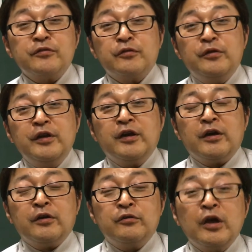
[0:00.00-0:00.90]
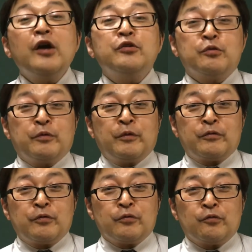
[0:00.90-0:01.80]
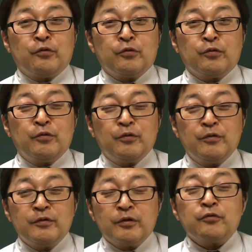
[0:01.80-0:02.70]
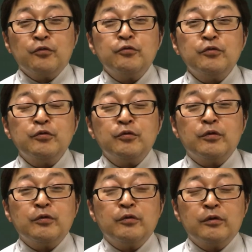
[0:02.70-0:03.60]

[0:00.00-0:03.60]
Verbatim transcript: する理解ないと思いますよその男だから早々にそれ、